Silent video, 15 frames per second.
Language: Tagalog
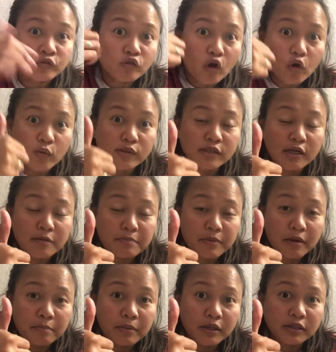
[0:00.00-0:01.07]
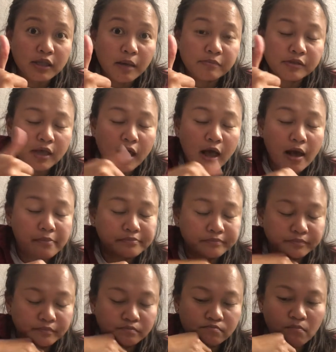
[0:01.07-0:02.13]
always give me a big thumbs up
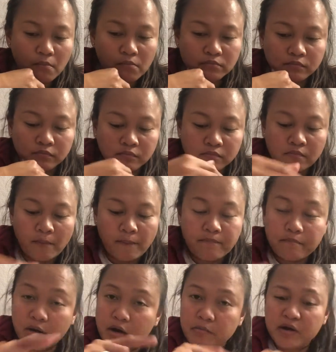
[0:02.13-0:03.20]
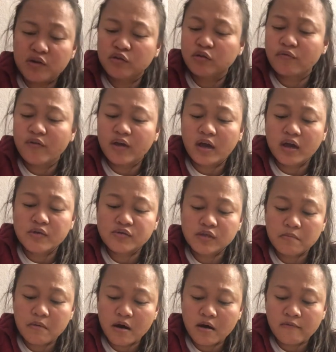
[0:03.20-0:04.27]
para ma-notify kayo sa
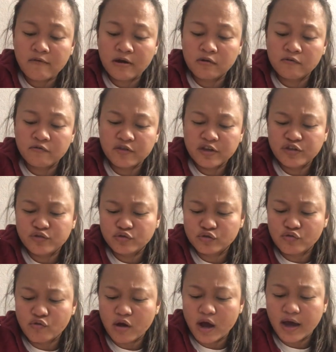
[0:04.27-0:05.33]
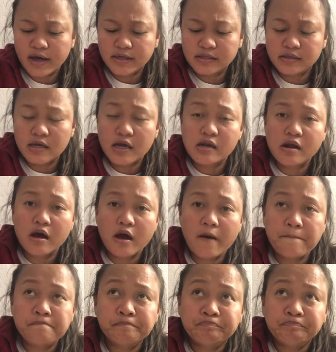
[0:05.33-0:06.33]
mga bagong videos ko guys. Then, uh,